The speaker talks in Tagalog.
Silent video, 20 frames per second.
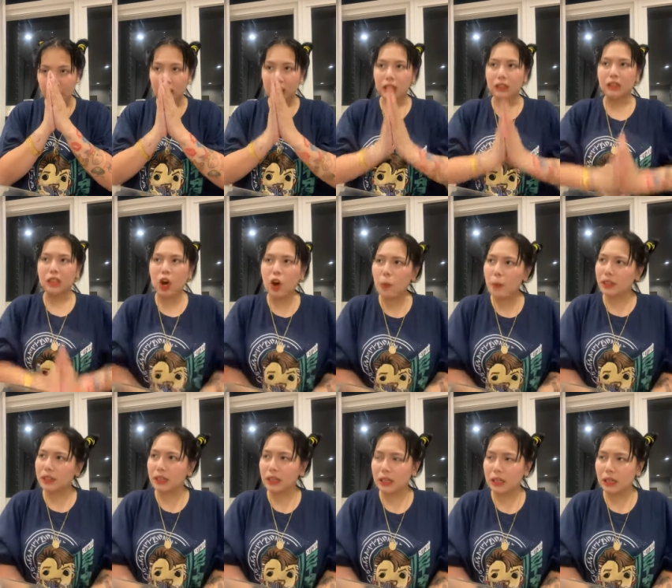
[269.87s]
Hindi ako
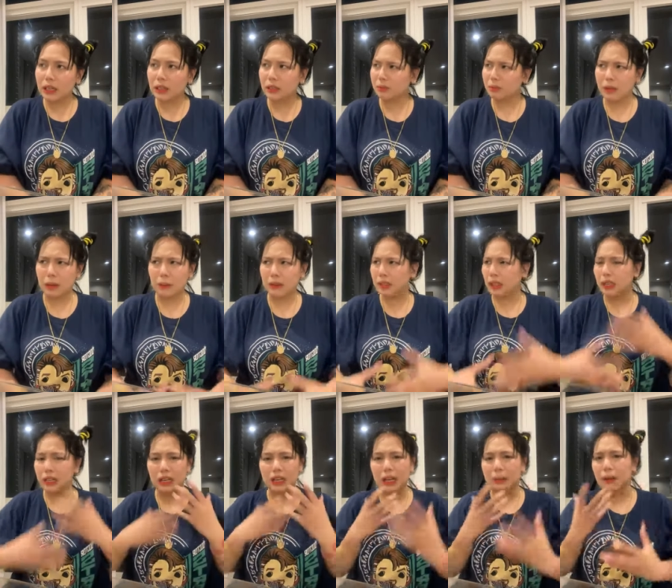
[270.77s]
material,
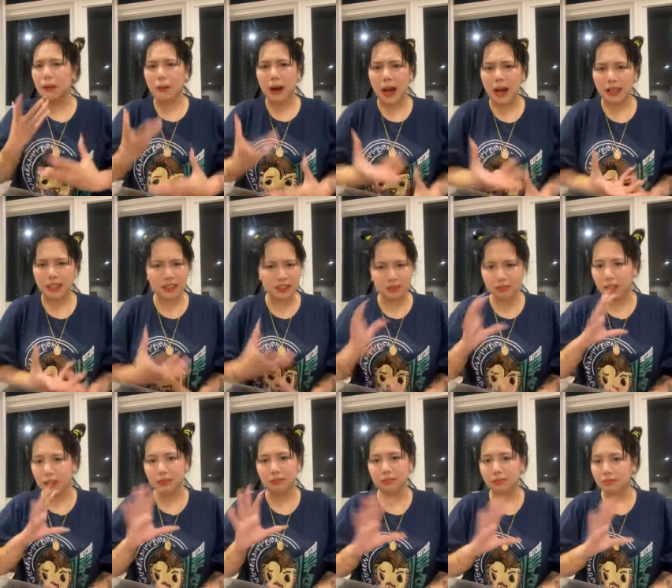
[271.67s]
mamaterial na babae,
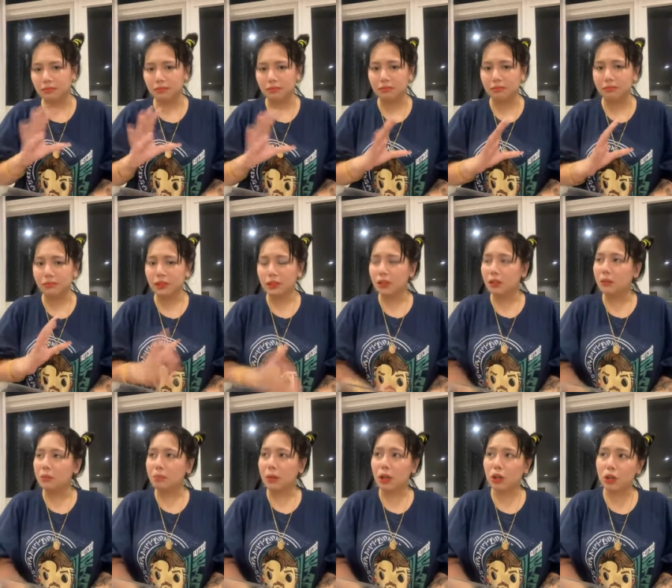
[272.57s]
hindi.
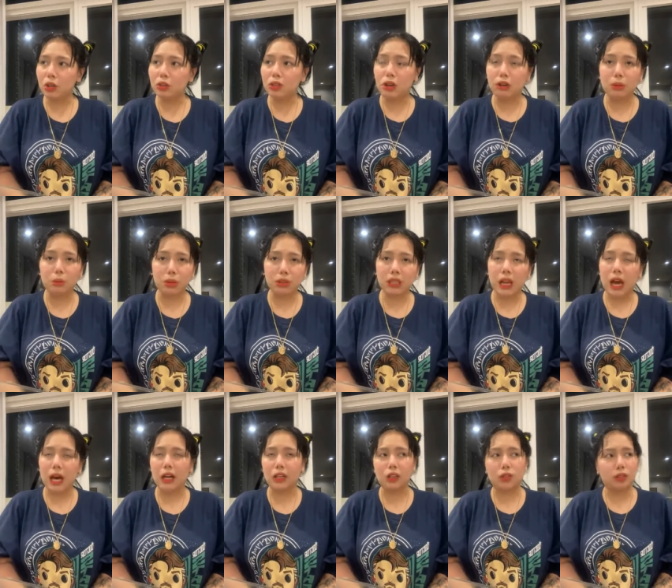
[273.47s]
Pero yung gawin mo
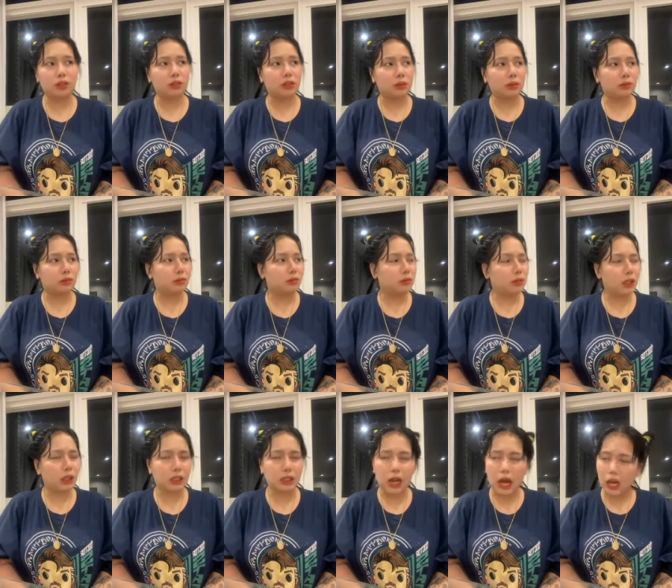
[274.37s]
sa akin yon ng
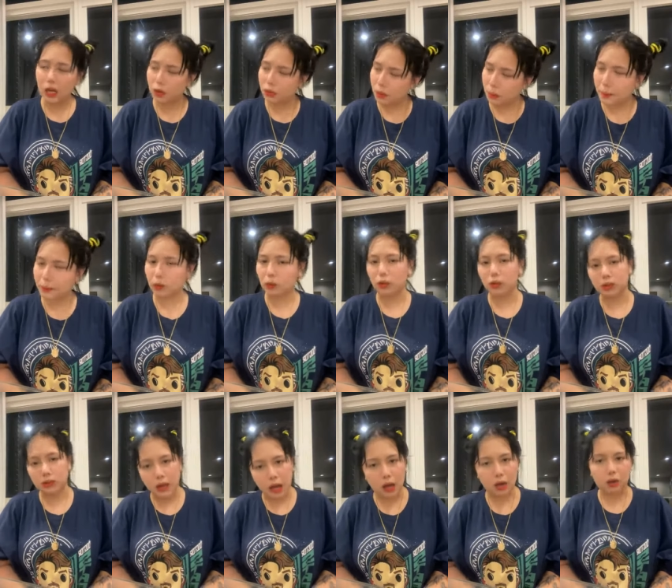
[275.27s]
daling araw na
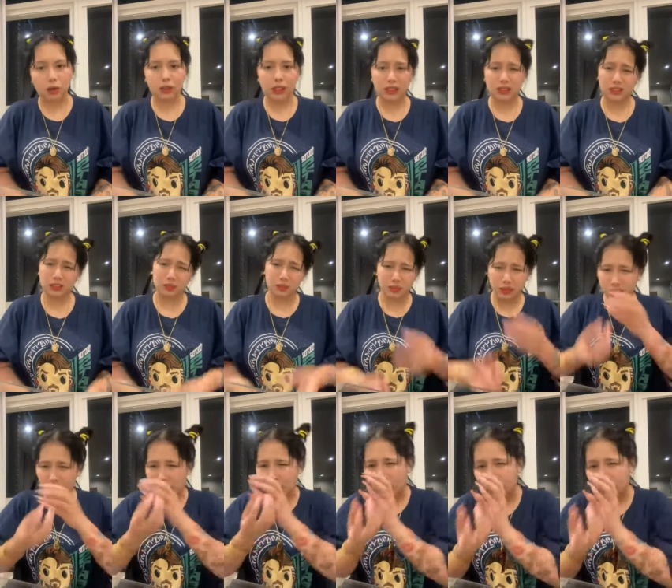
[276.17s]
patulog na ako, tapos bigla